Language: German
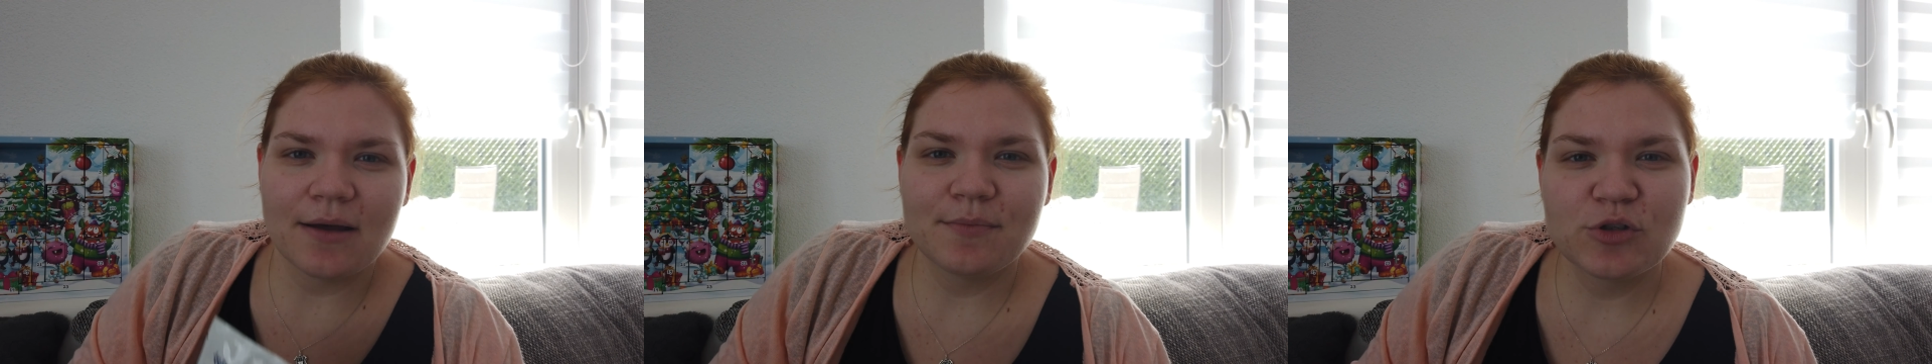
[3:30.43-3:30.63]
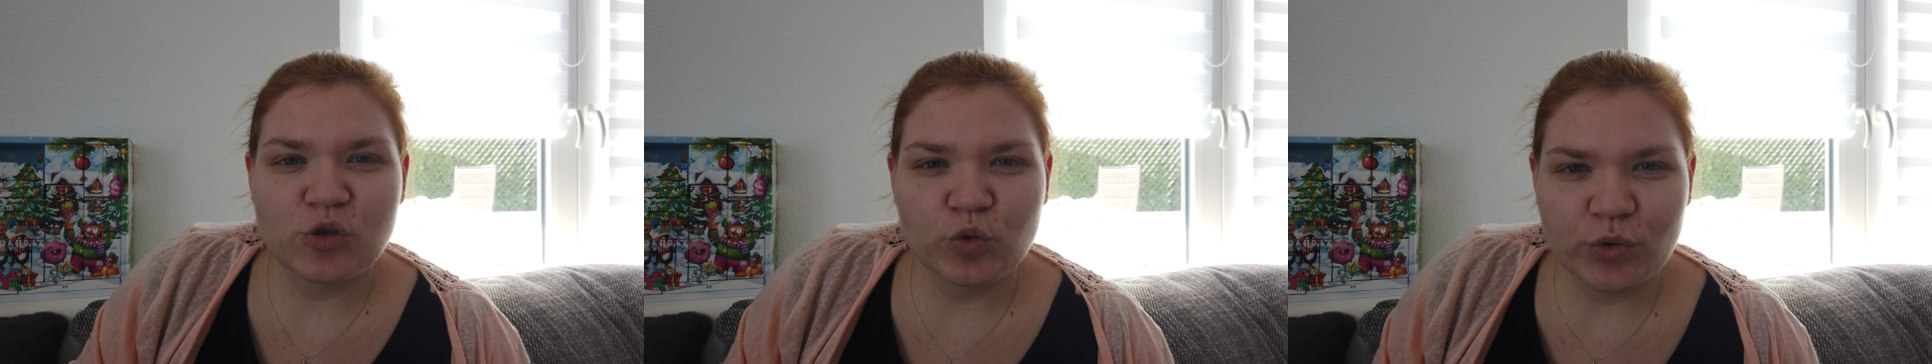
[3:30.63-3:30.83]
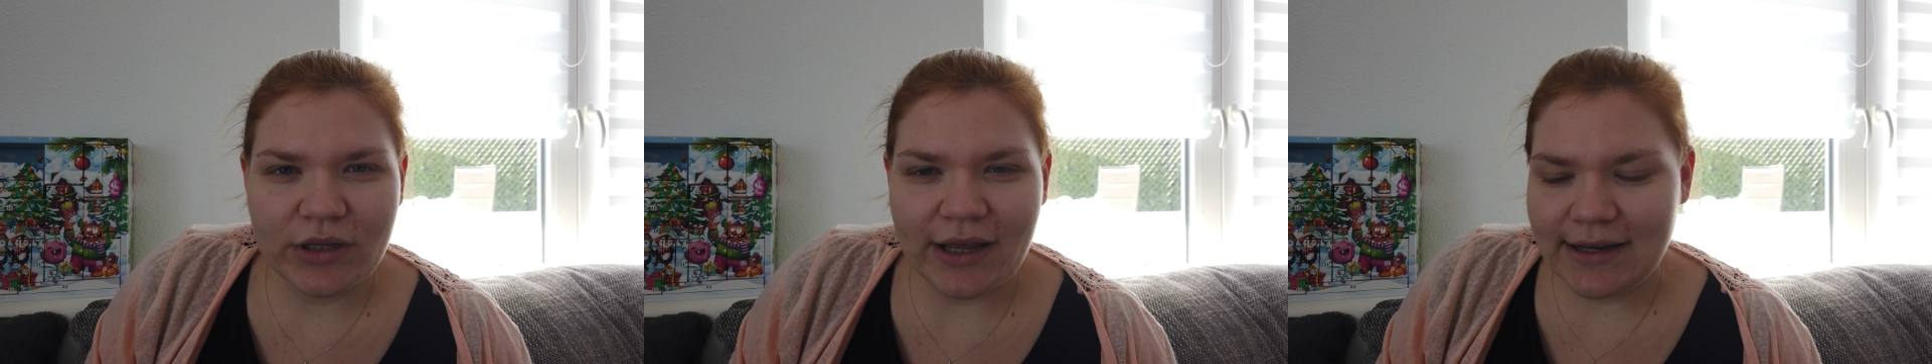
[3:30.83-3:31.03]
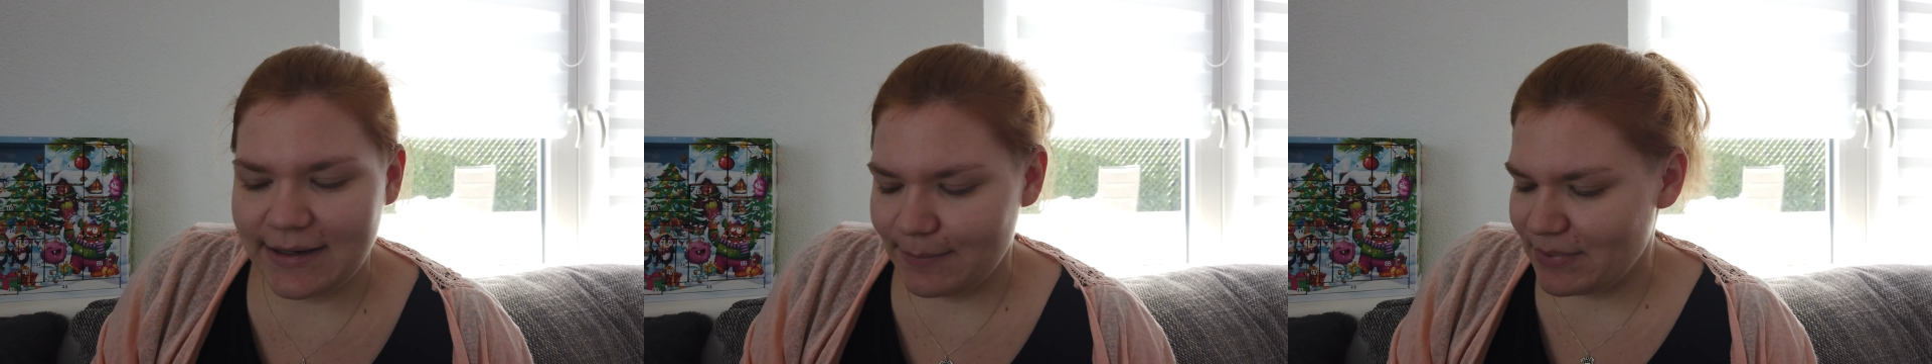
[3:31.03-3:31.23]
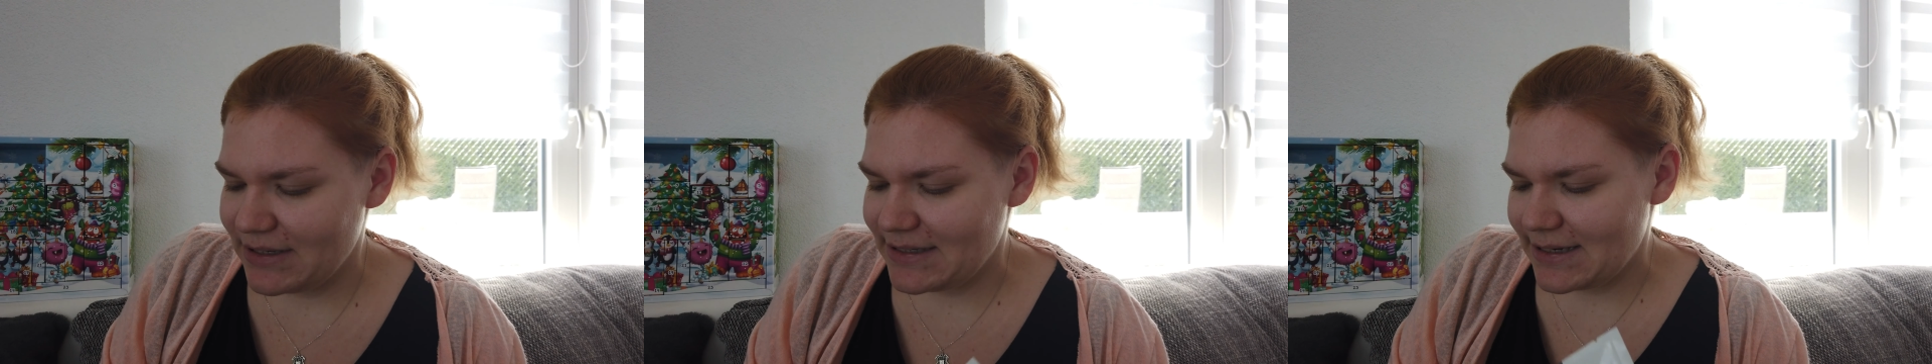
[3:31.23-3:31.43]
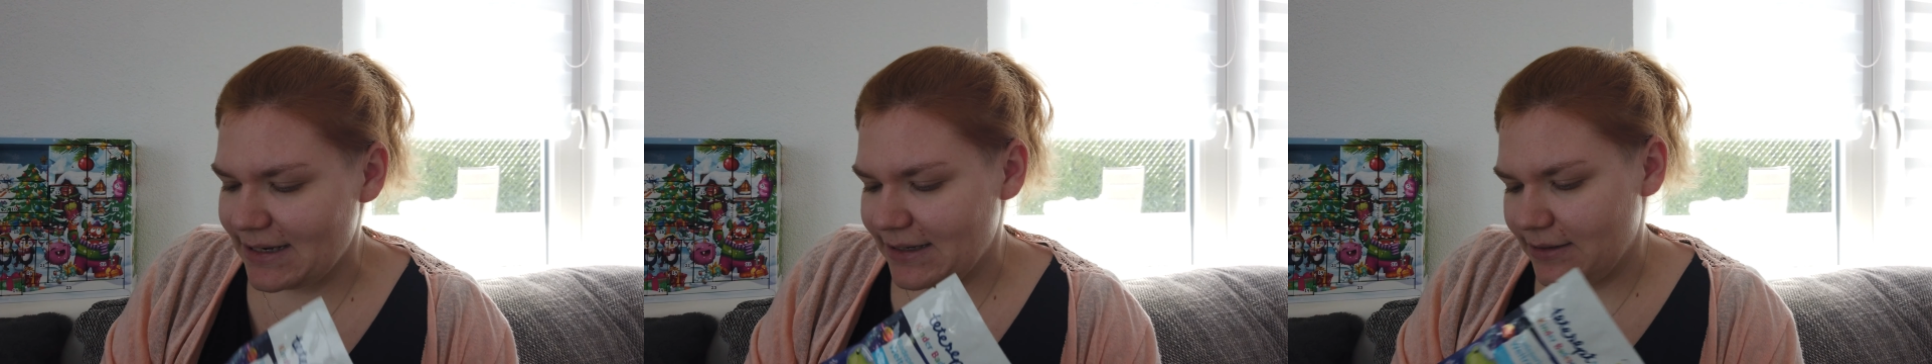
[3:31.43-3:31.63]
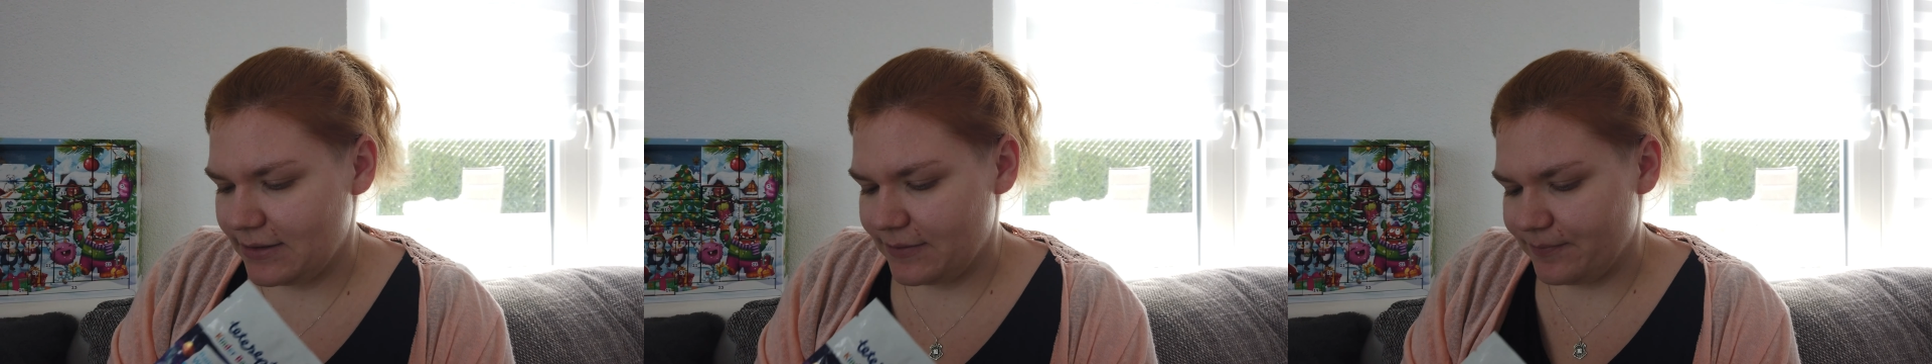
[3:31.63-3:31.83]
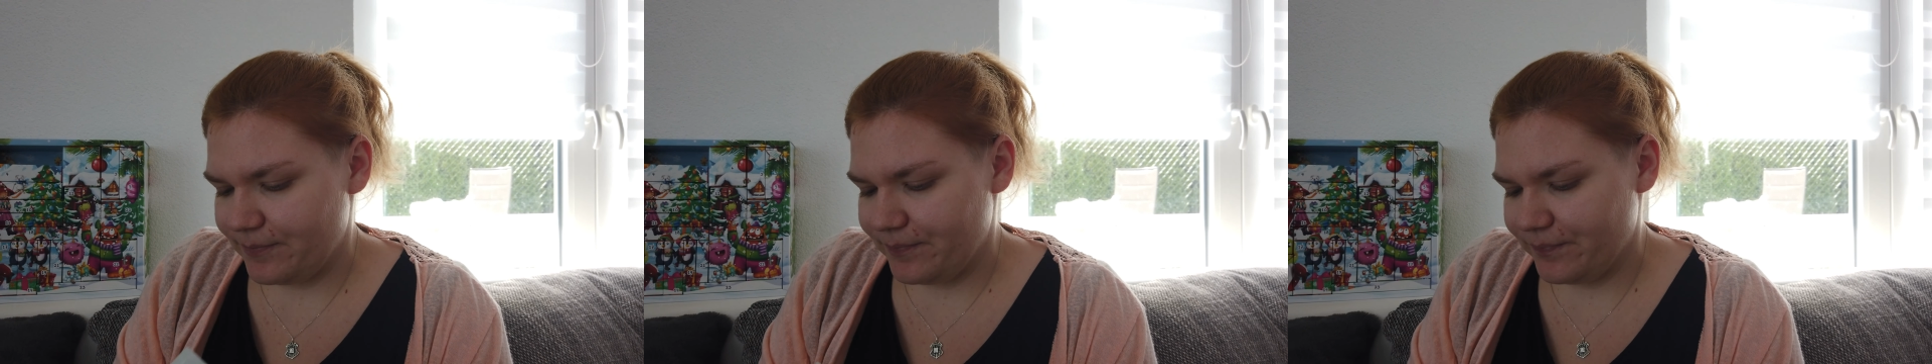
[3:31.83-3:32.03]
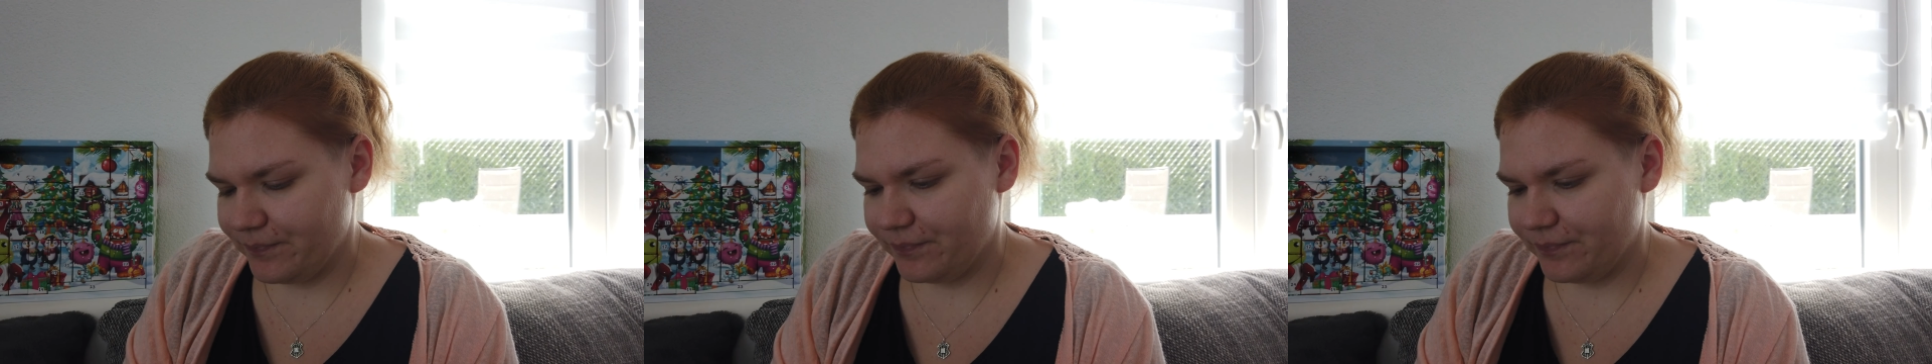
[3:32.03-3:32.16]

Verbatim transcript: absolut keine Bedenken.